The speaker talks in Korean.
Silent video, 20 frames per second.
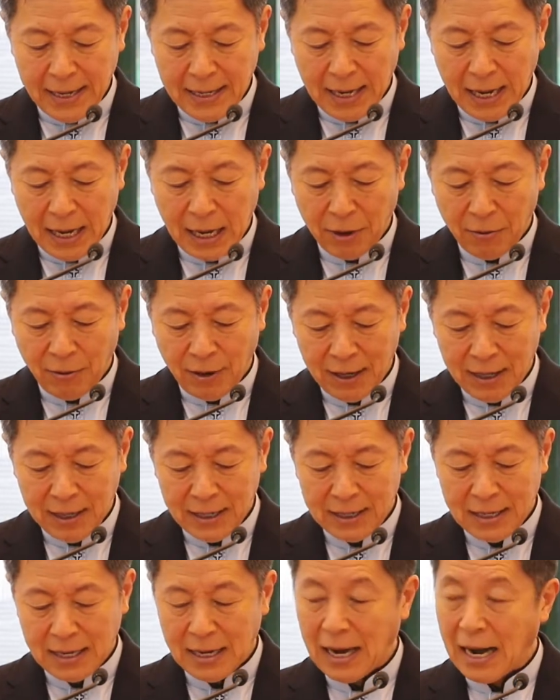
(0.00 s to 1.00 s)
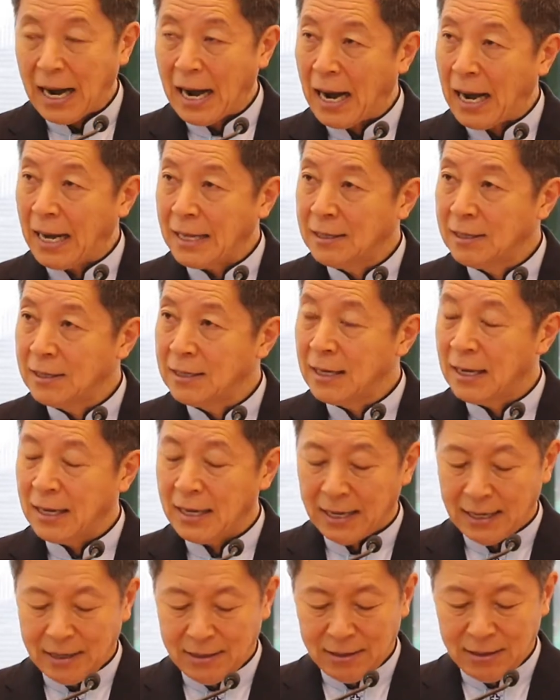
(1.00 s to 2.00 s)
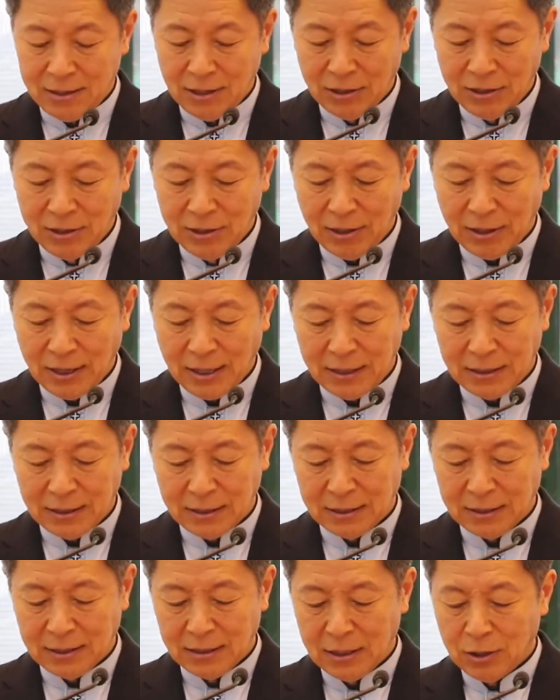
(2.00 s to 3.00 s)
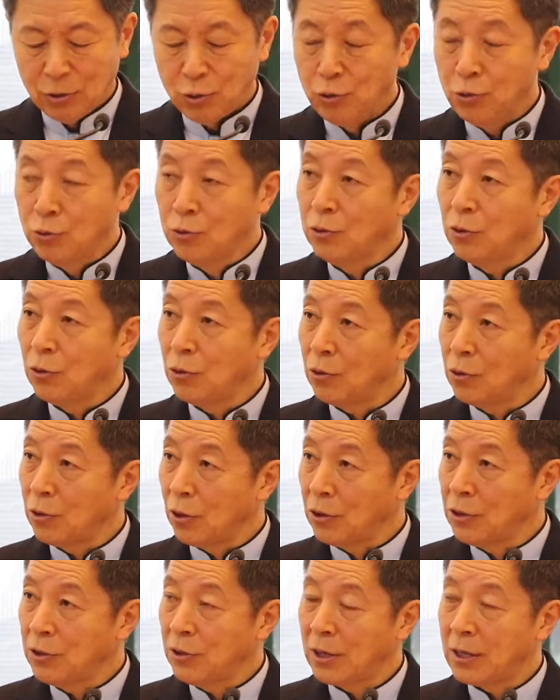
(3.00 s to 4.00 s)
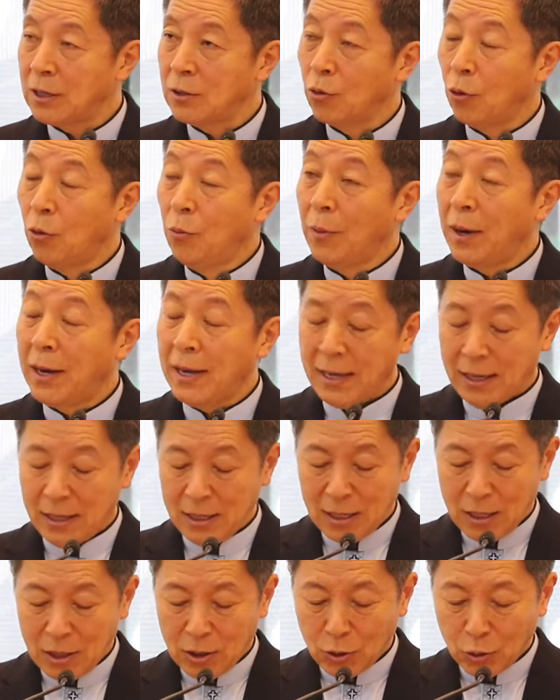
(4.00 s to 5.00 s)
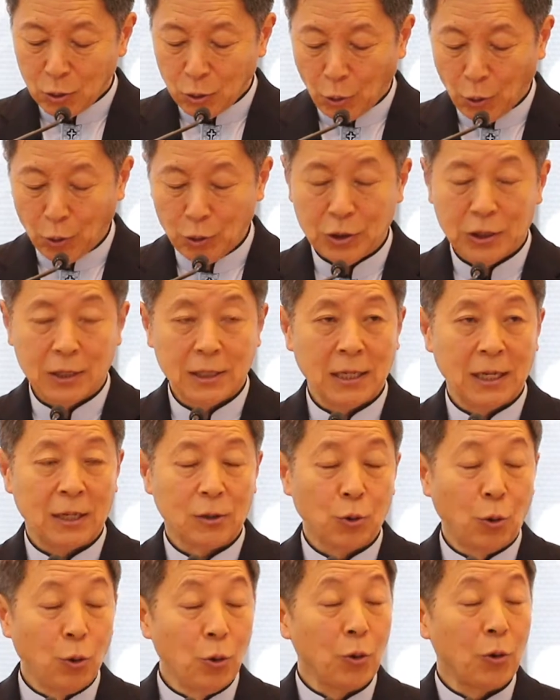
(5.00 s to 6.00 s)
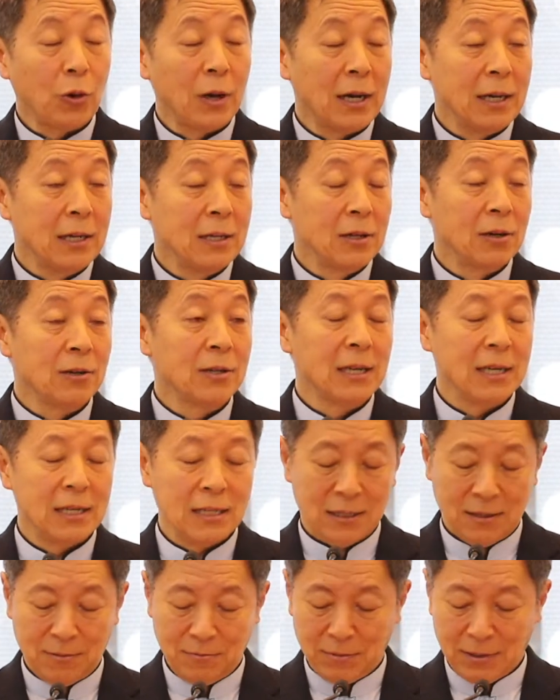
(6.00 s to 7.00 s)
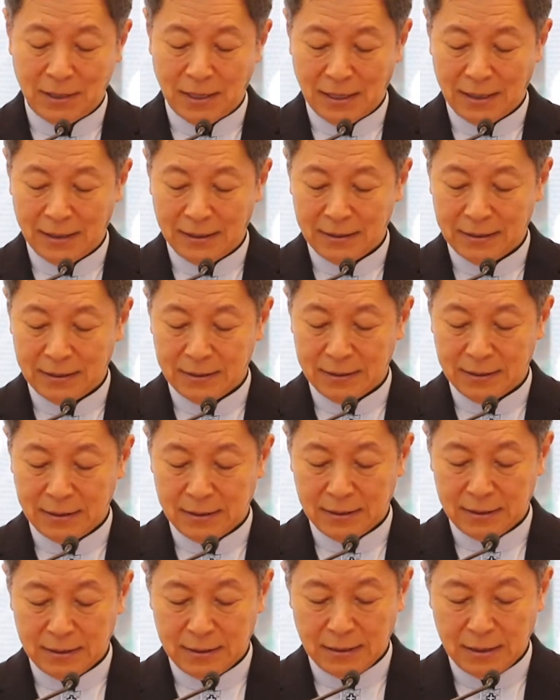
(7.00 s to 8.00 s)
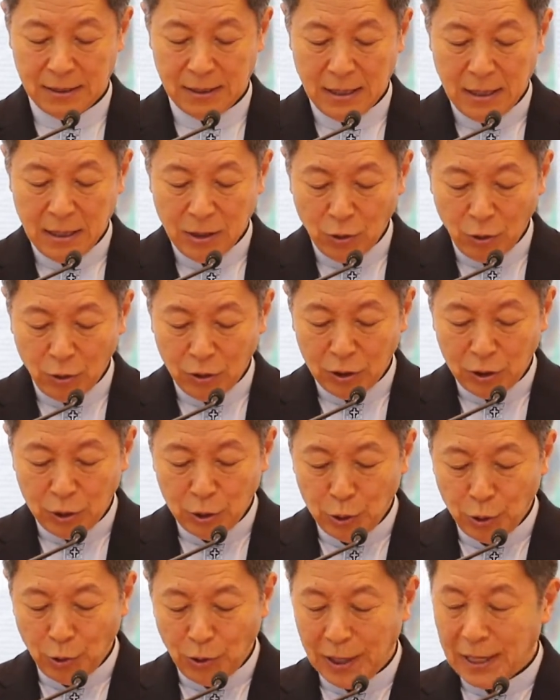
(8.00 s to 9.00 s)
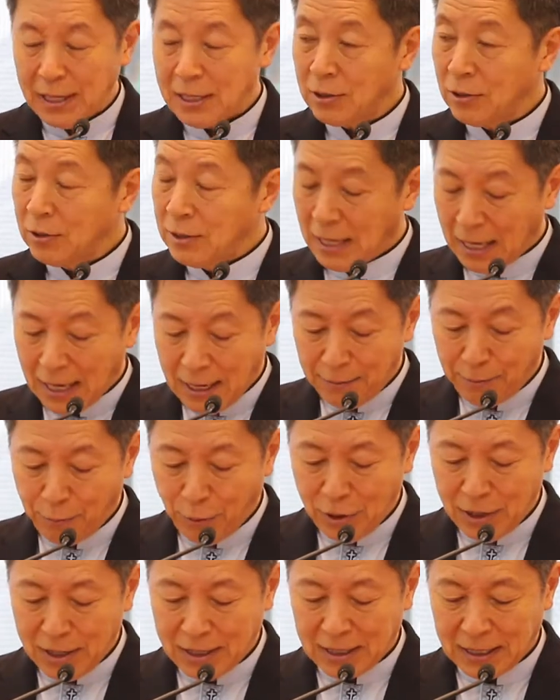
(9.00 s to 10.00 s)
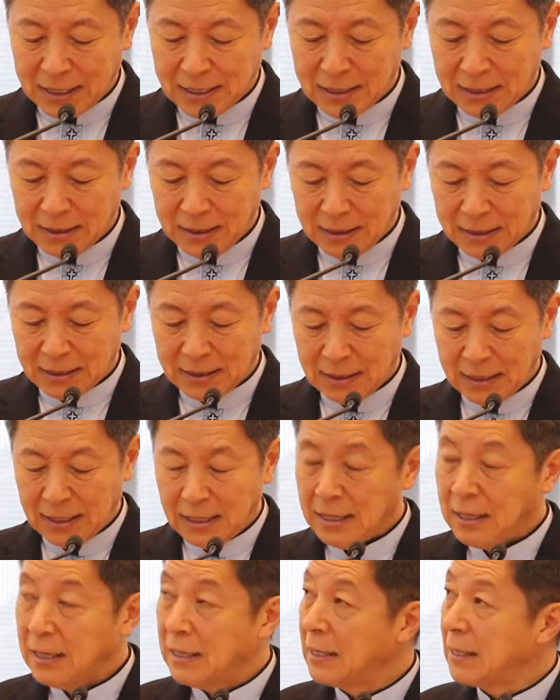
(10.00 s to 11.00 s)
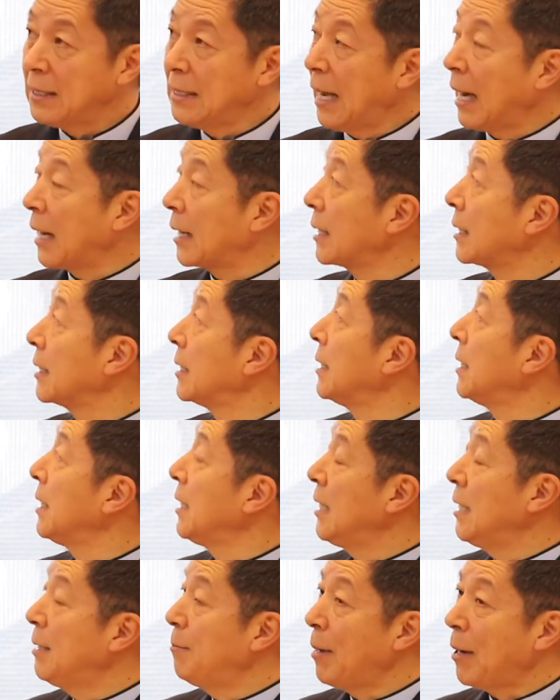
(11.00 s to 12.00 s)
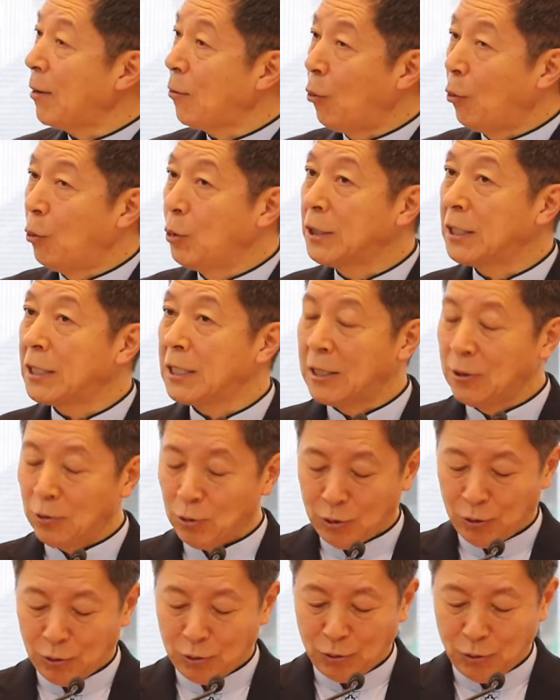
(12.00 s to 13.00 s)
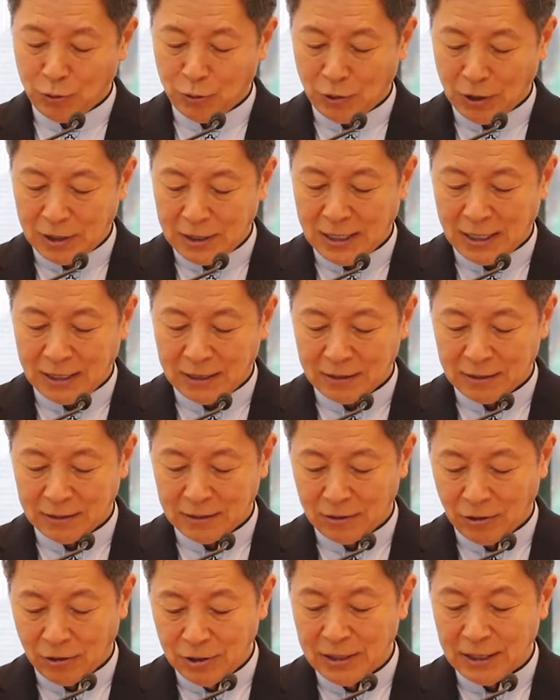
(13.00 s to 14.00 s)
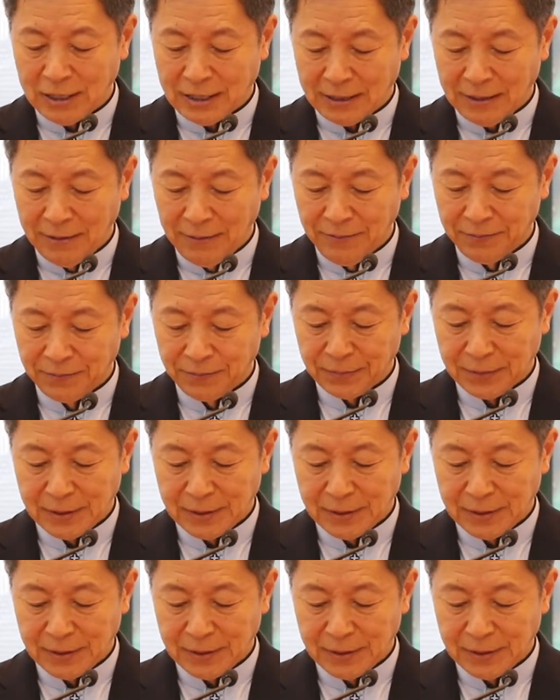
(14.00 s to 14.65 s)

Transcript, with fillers: 에게해와 아드리아해를 연결하는 육로로 연결한 로마의 도시가 도로가 여기에 있습니다. 또 드로아에서 네아폴리까지는 약 250km 정도 된다는 거리예요.